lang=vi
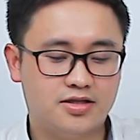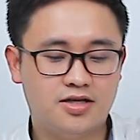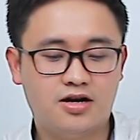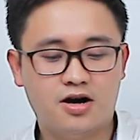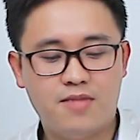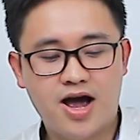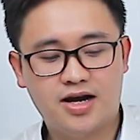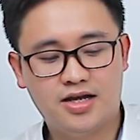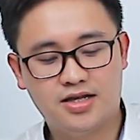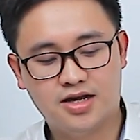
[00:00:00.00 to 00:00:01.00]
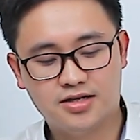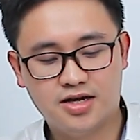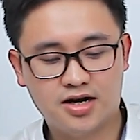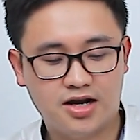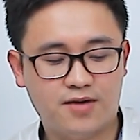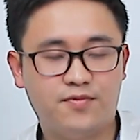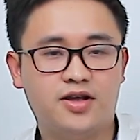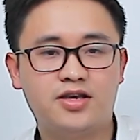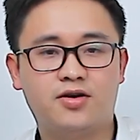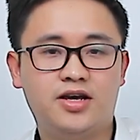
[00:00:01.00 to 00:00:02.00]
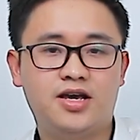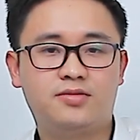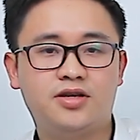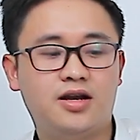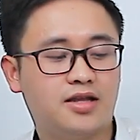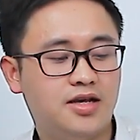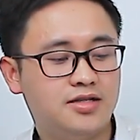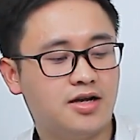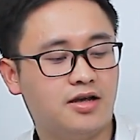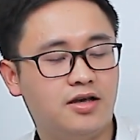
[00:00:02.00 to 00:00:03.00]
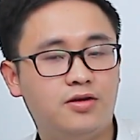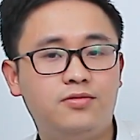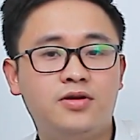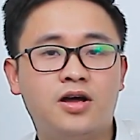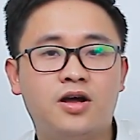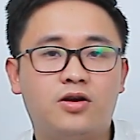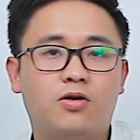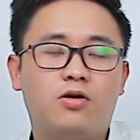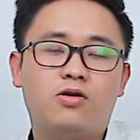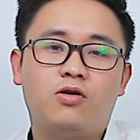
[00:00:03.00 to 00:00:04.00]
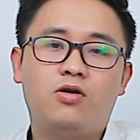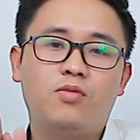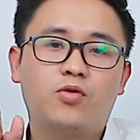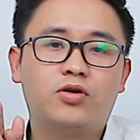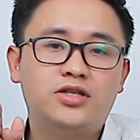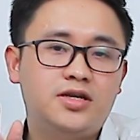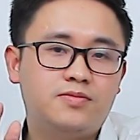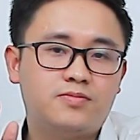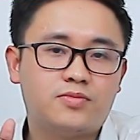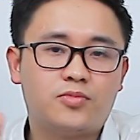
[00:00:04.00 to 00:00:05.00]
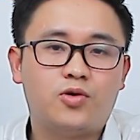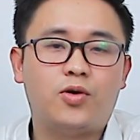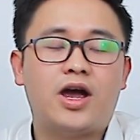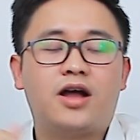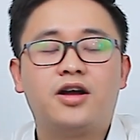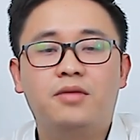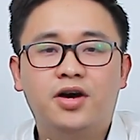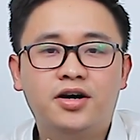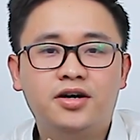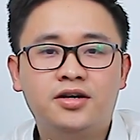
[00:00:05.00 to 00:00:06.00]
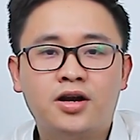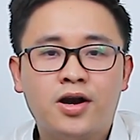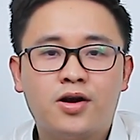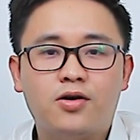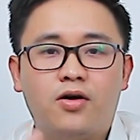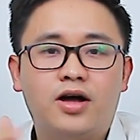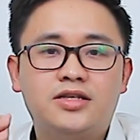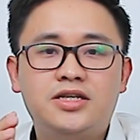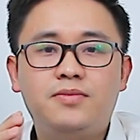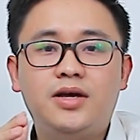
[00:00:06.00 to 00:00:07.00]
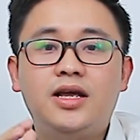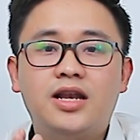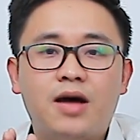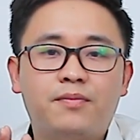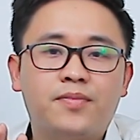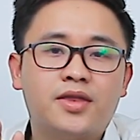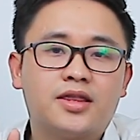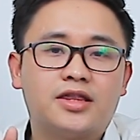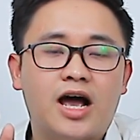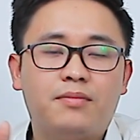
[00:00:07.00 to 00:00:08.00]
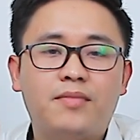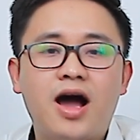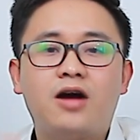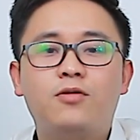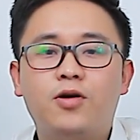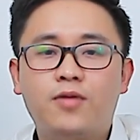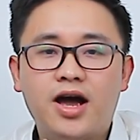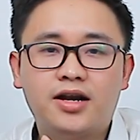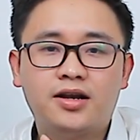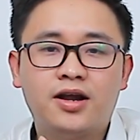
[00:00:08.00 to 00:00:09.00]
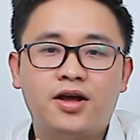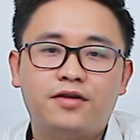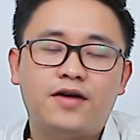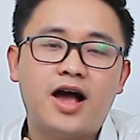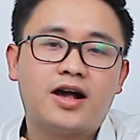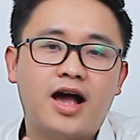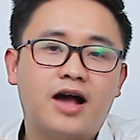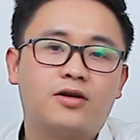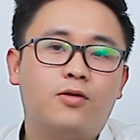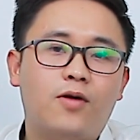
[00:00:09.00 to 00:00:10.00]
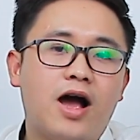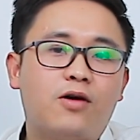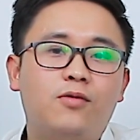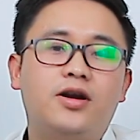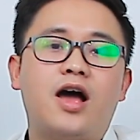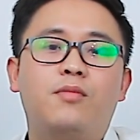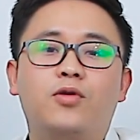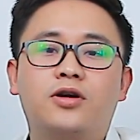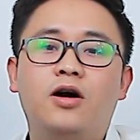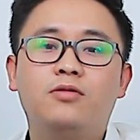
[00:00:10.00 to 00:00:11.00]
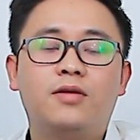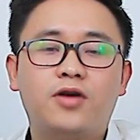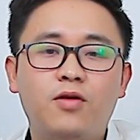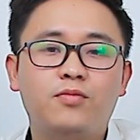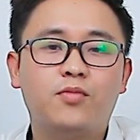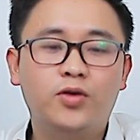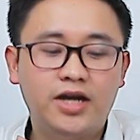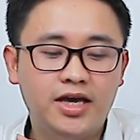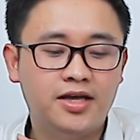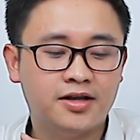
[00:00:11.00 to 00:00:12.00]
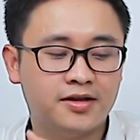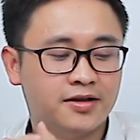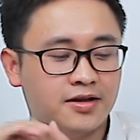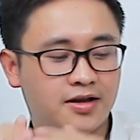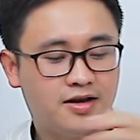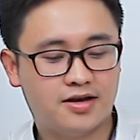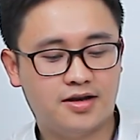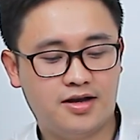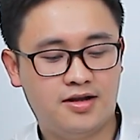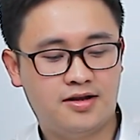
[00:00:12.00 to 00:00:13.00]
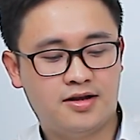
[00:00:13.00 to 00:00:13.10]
chiếc G3 này thì rất là đẹp và nhiều anh em rất là thích sở hữu nó có một con chip khỏe đời mới hơn đó là chip i5 8300H và card đồ họa cũng là 1050 4 g đây